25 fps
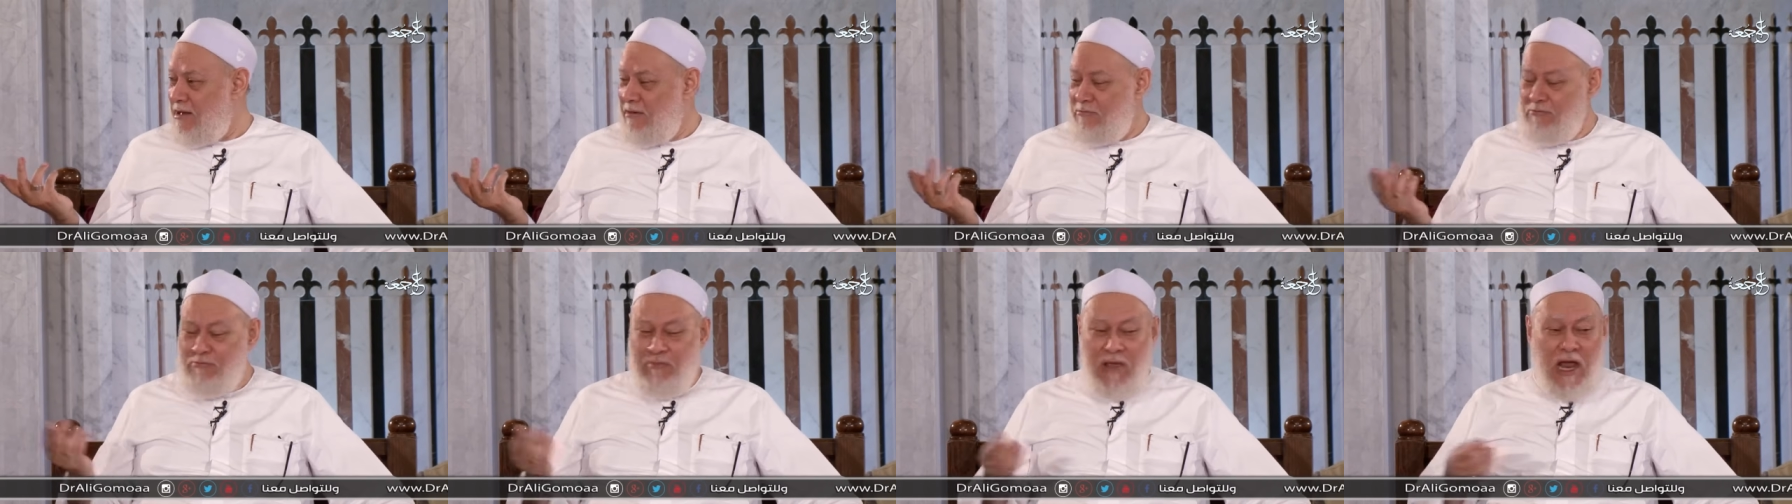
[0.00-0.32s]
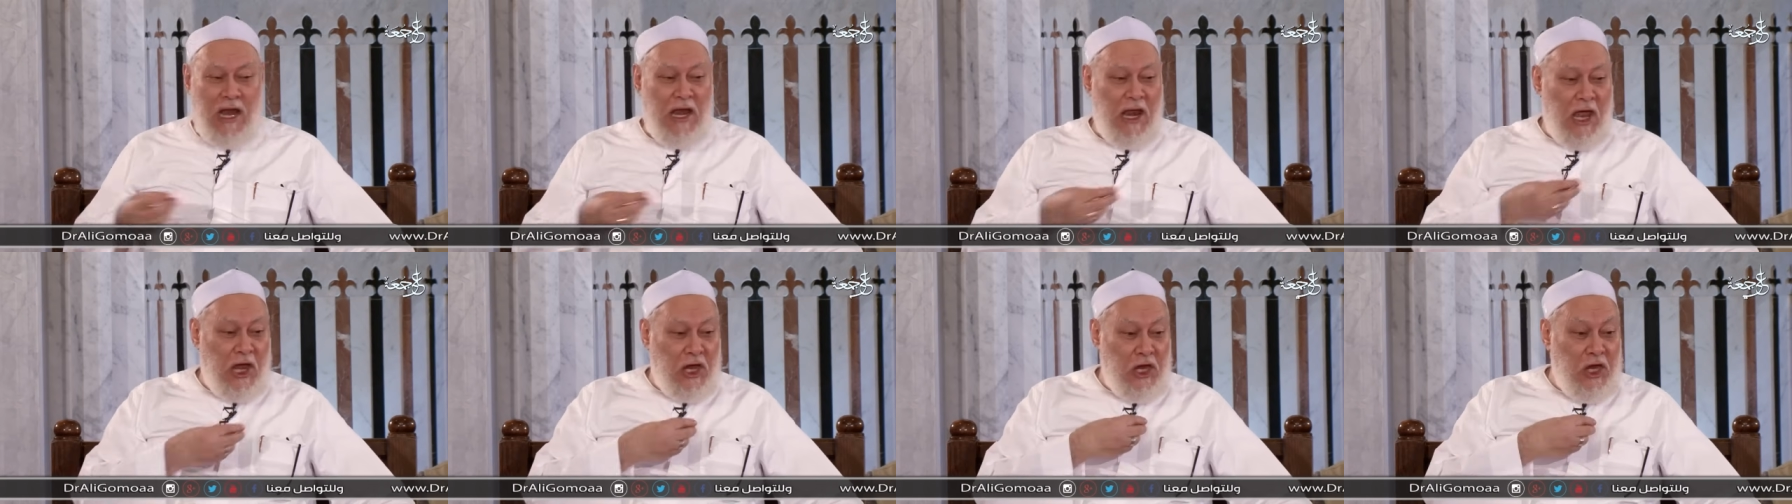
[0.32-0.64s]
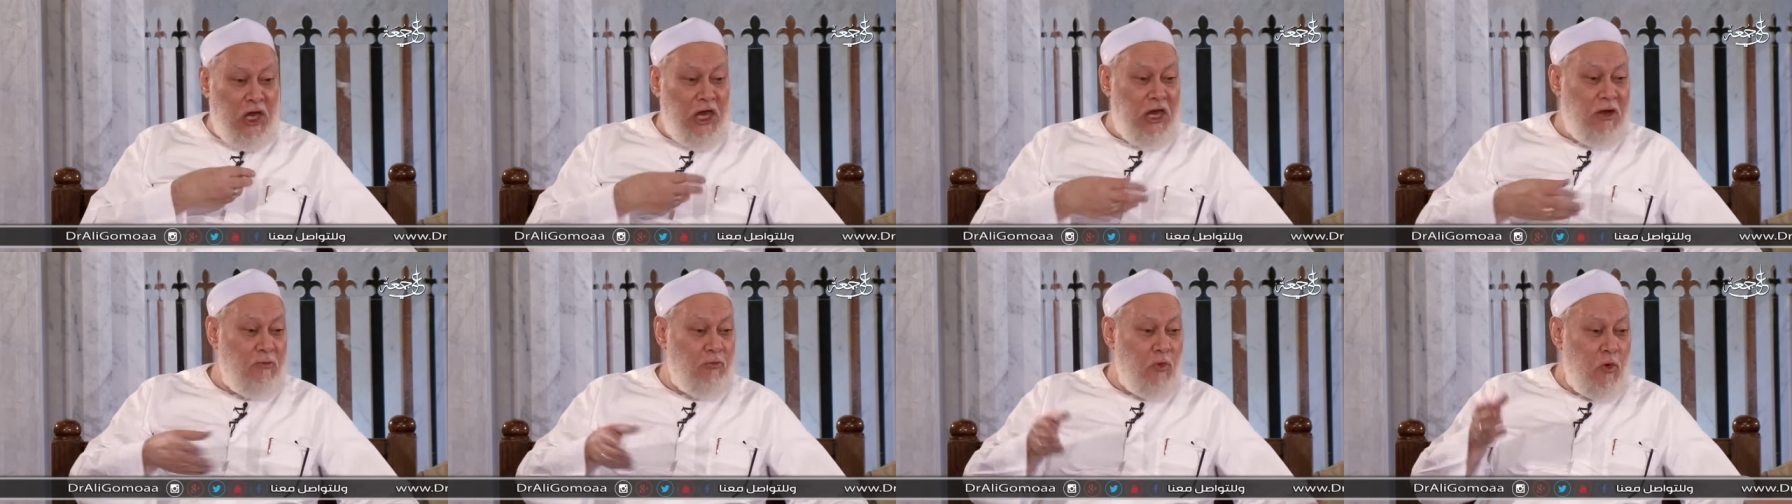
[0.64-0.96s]

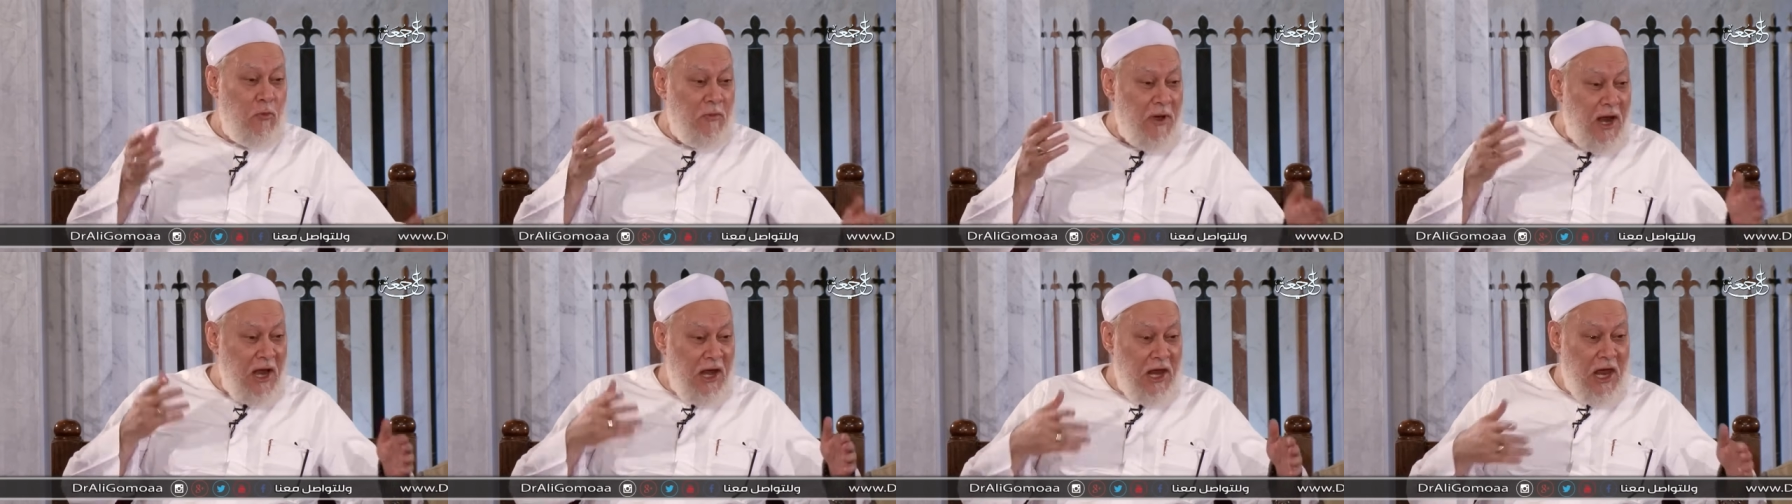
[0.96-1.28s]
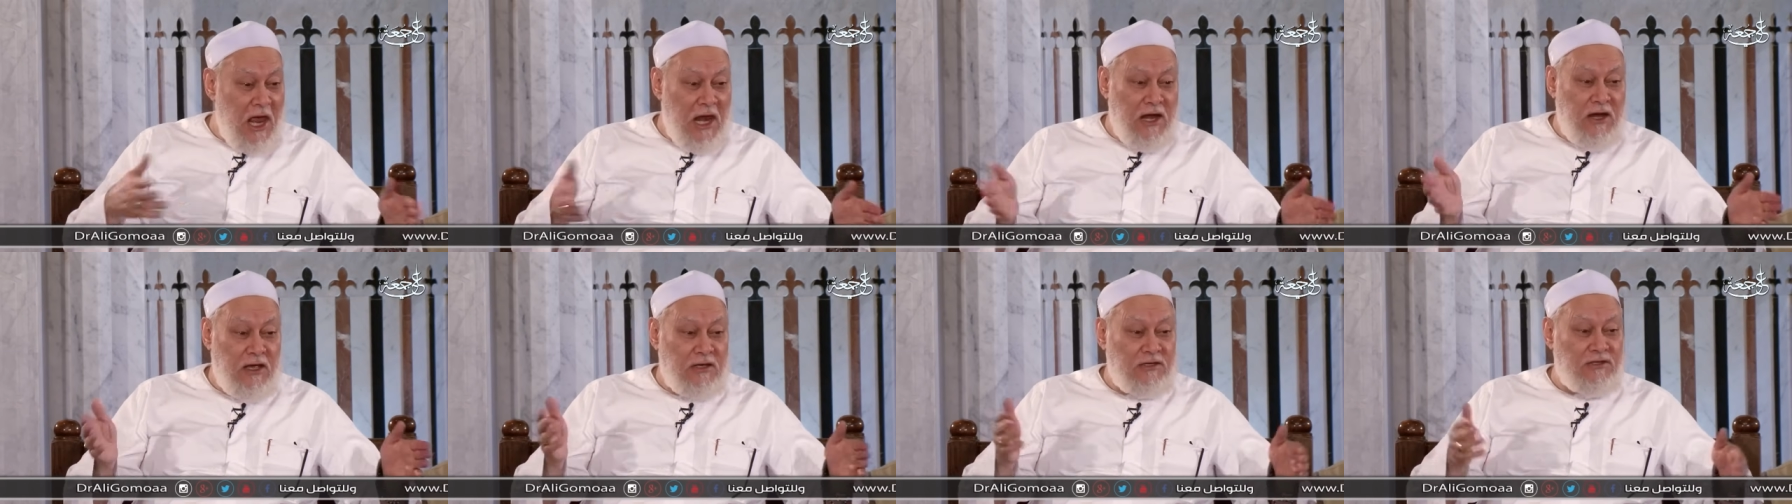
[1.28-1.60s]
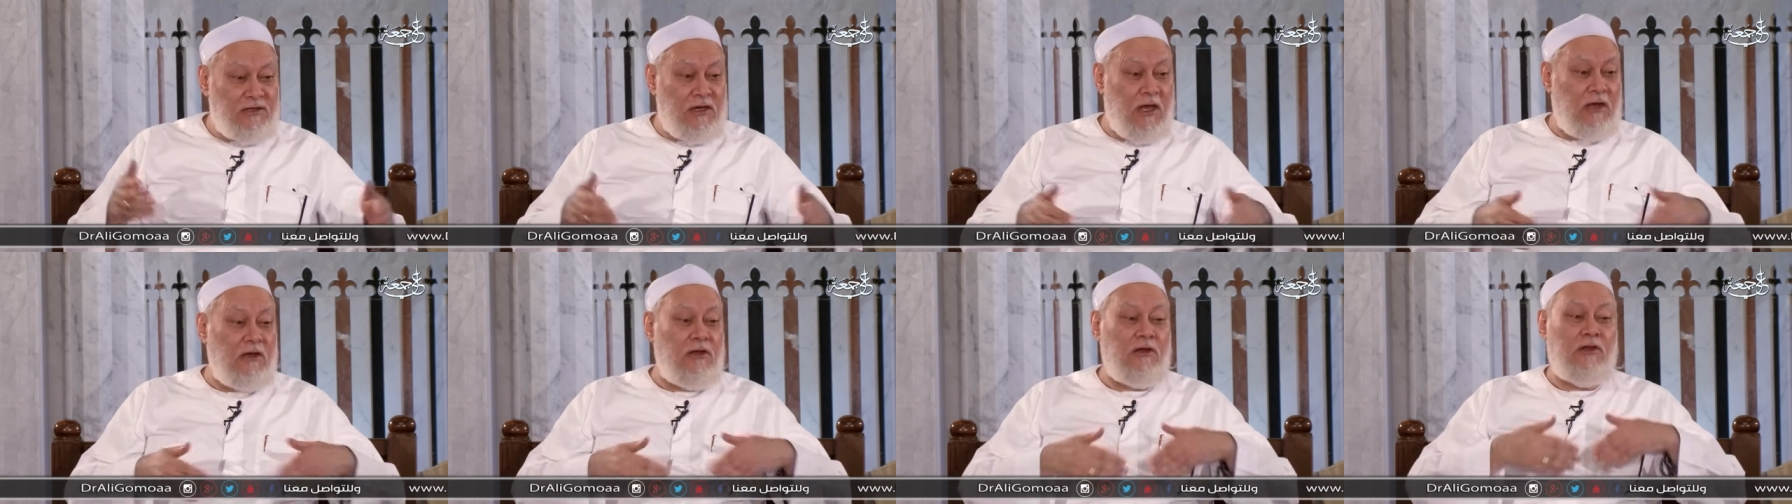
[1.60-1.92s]
ملايين مملينة
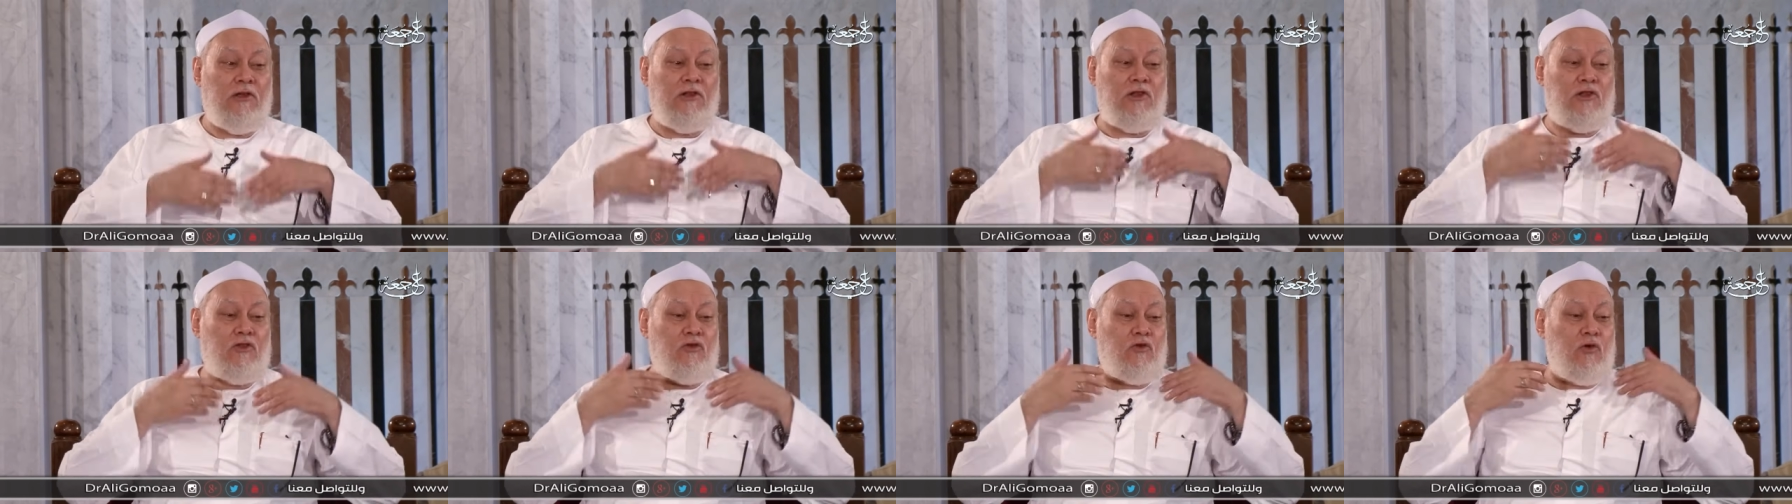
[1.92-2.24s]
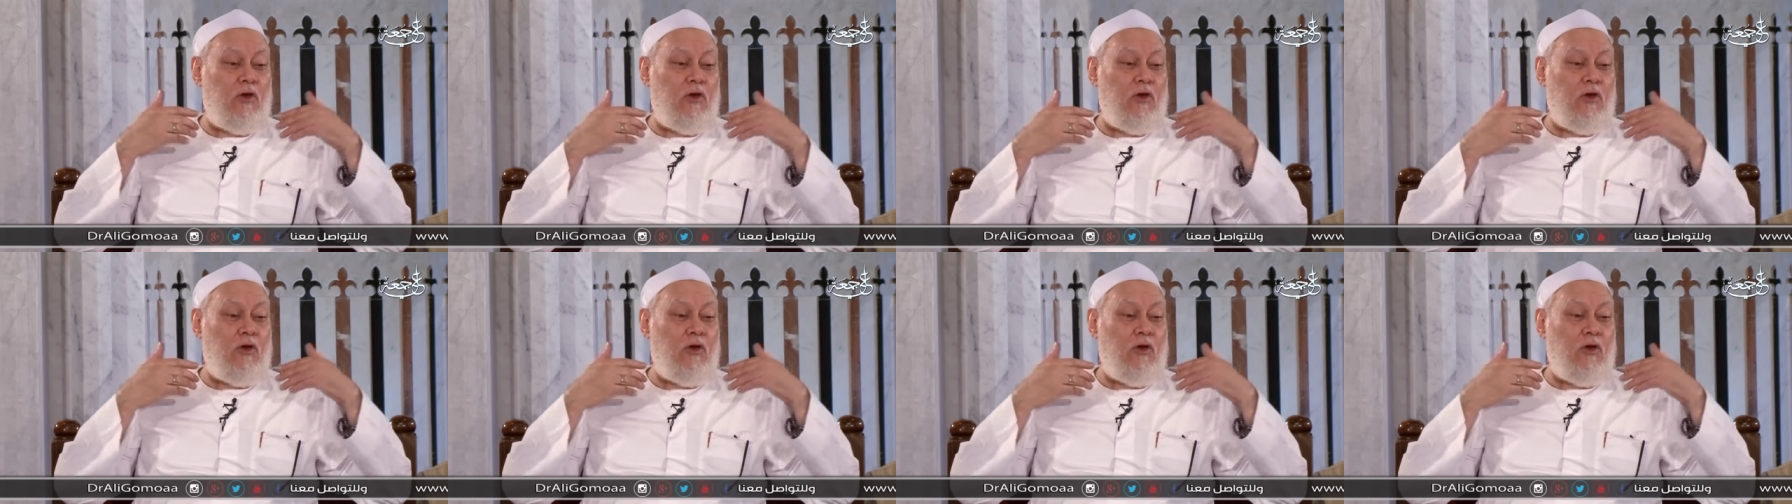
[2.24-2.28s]
صلت